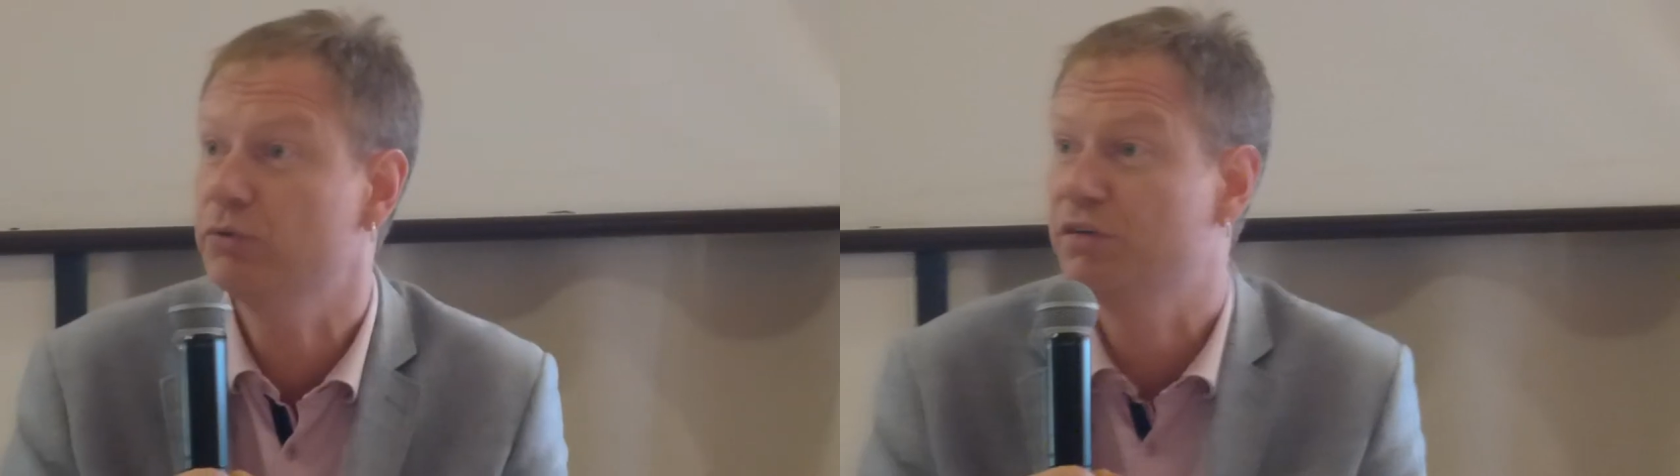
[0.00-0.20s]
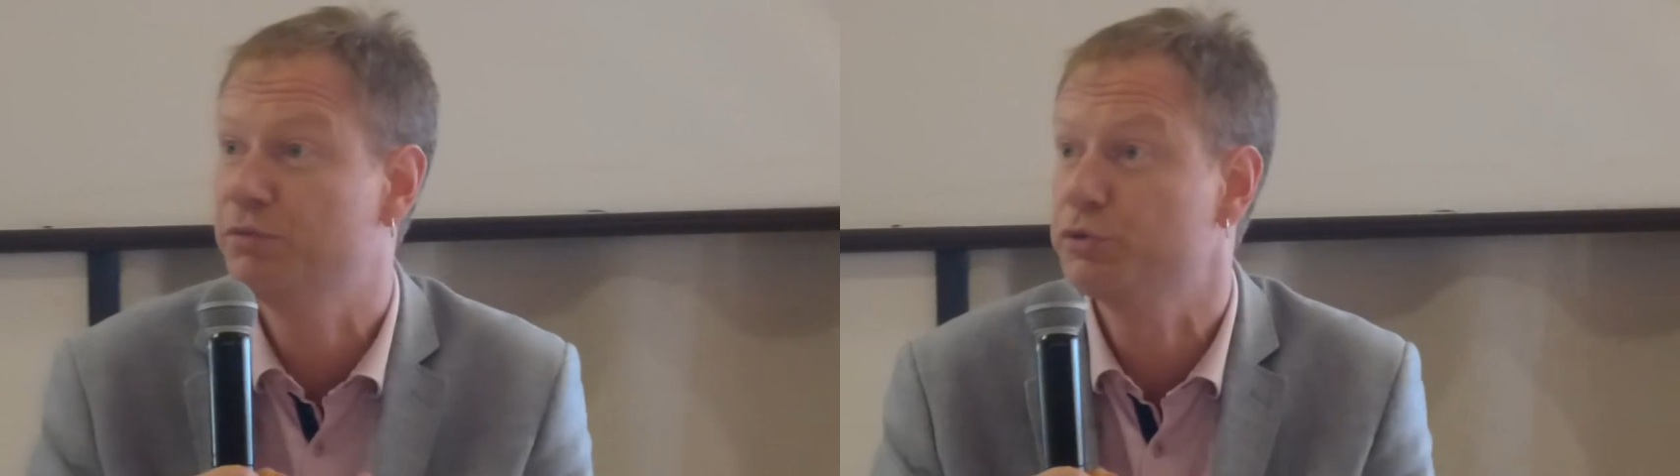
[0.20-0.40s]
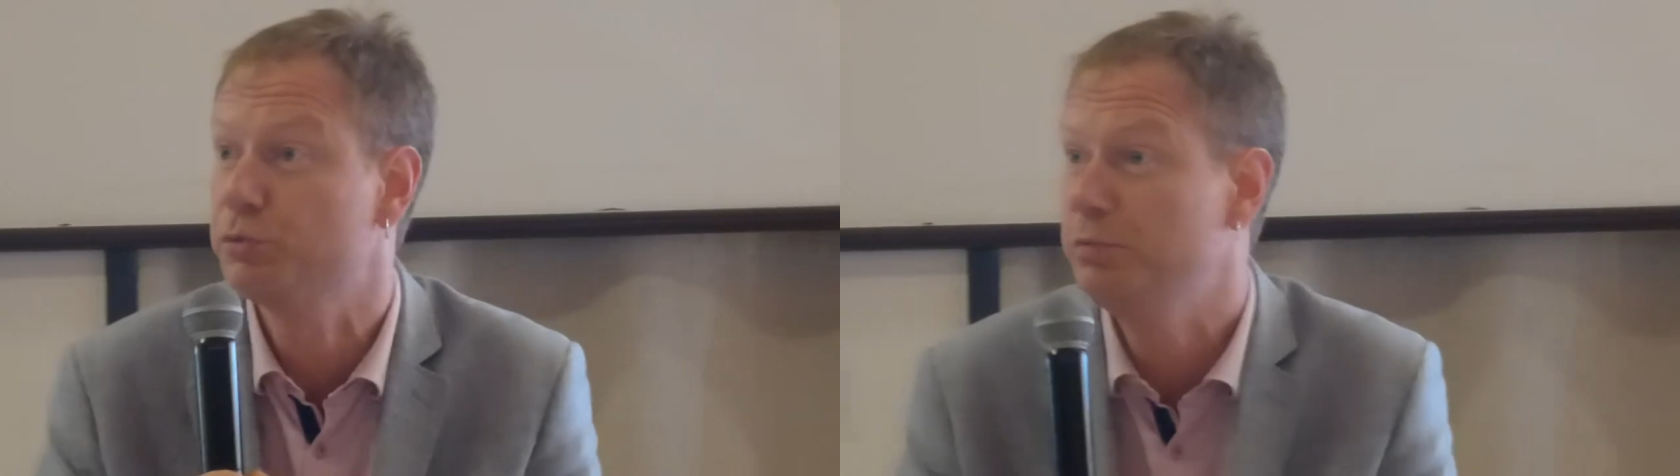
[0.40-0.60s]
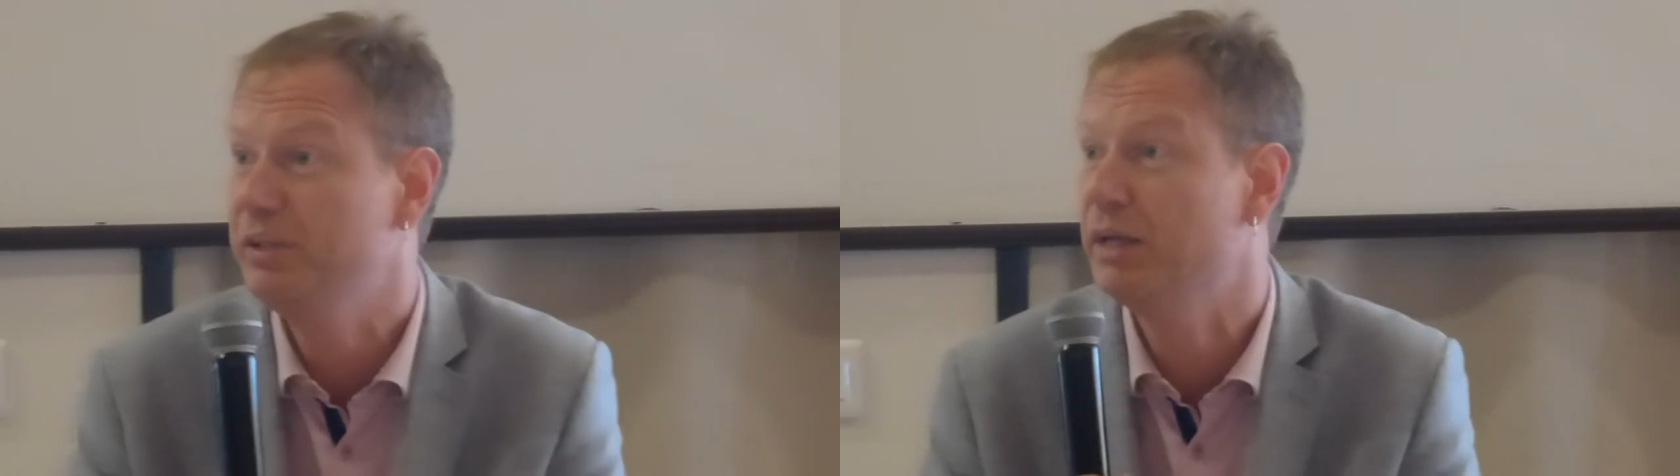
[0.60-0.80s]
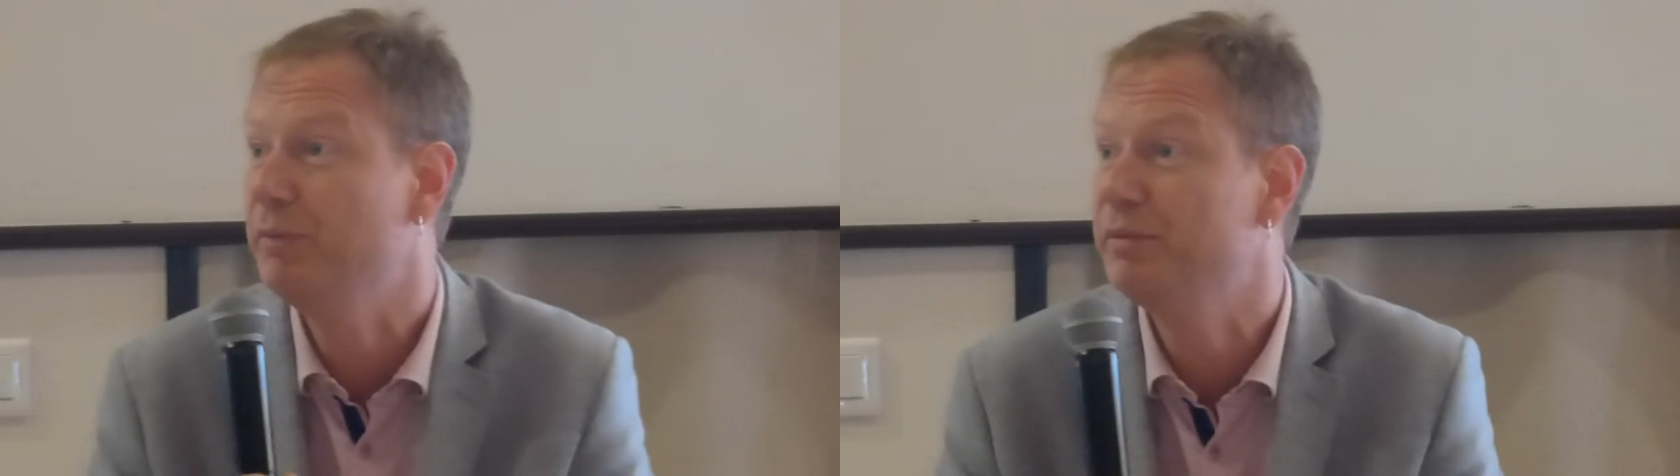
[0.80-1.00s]
dont la fonction
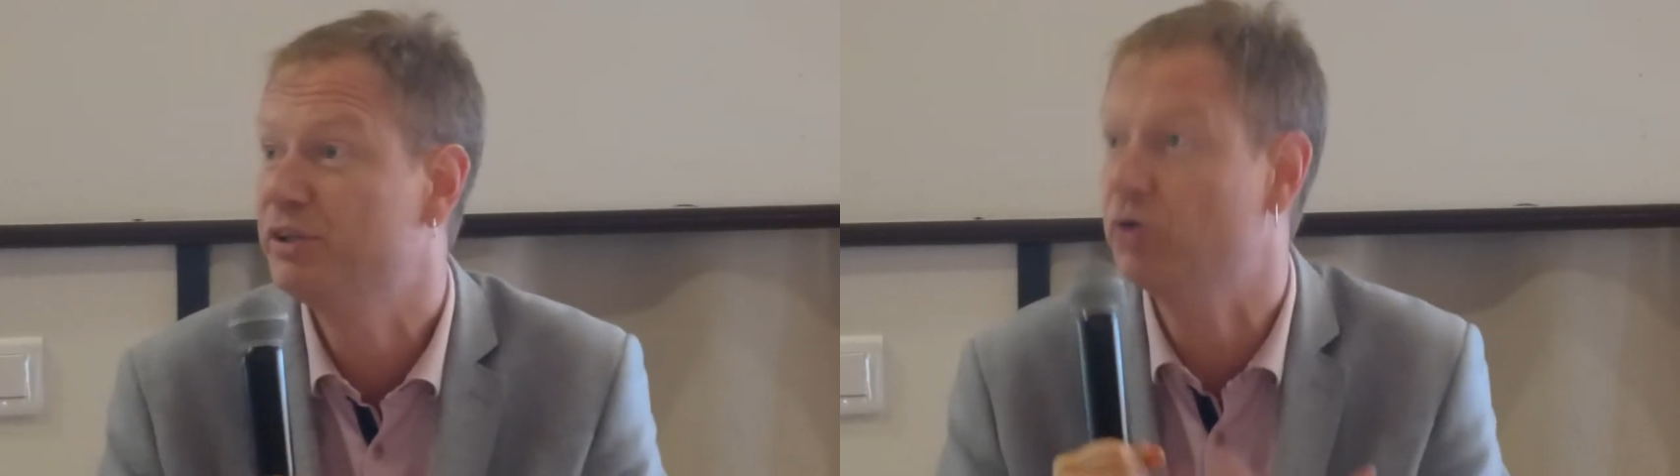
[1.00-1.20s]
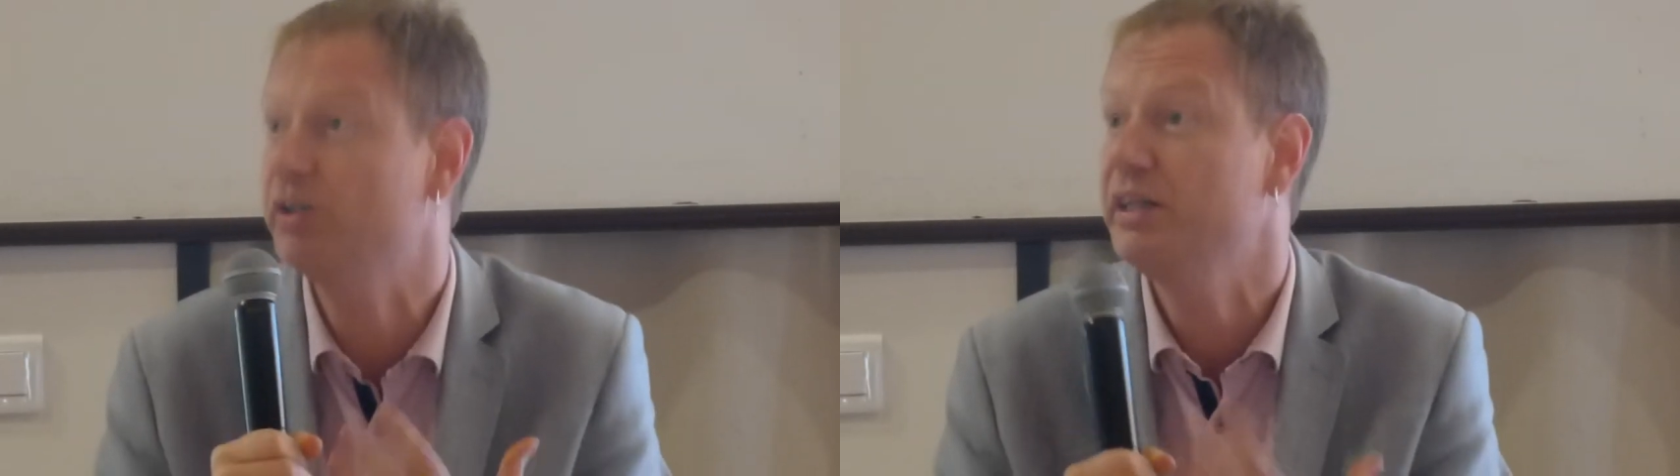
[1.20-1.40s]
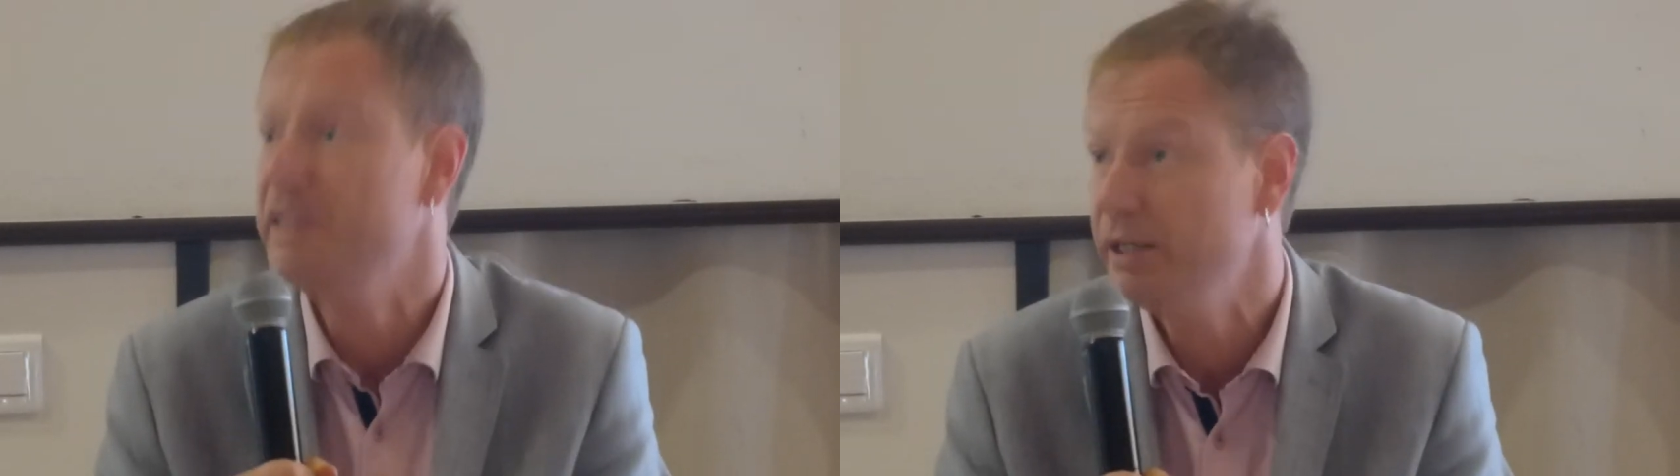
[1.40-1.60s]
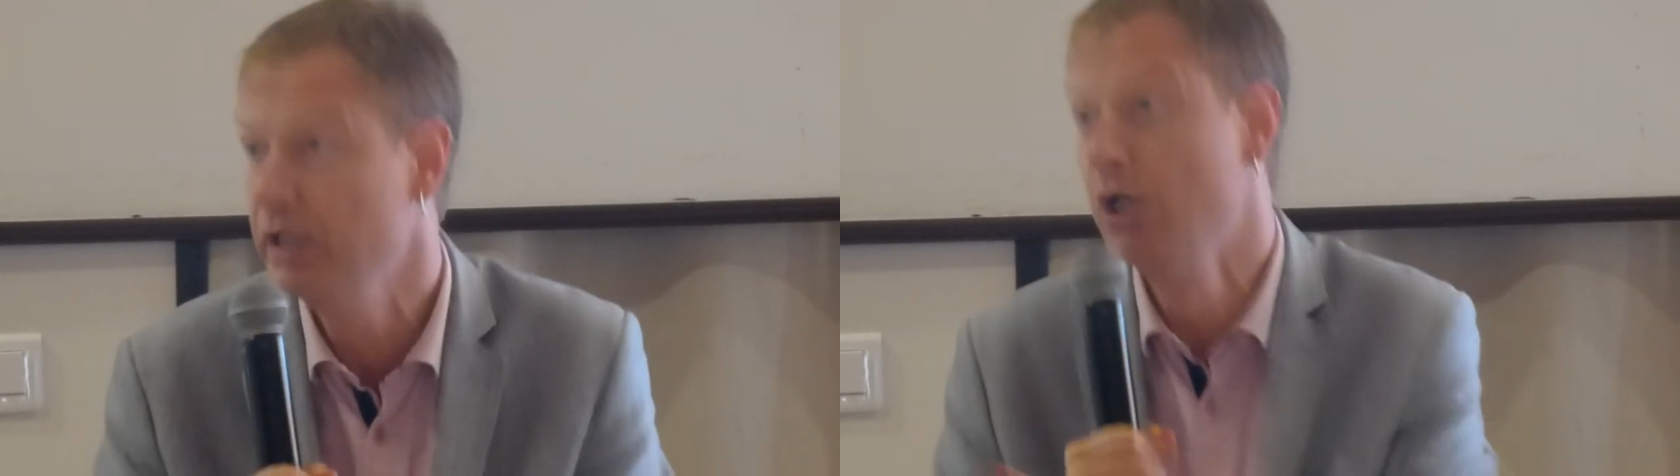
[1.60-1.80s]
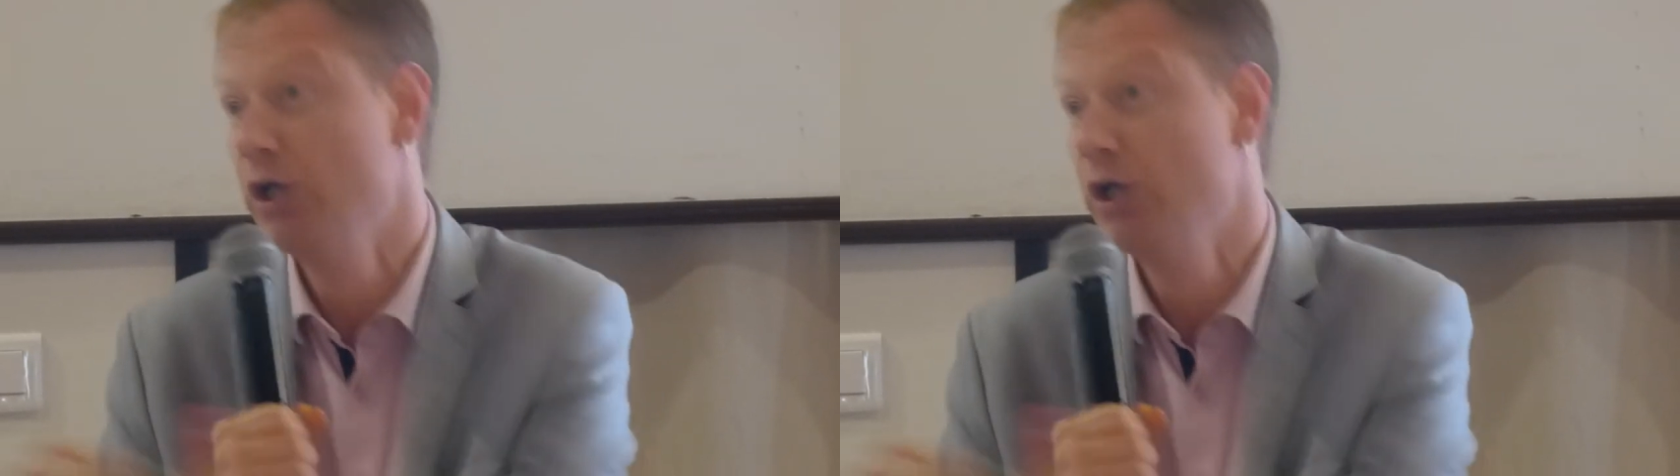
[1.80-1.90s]
publique elle-même est organisée.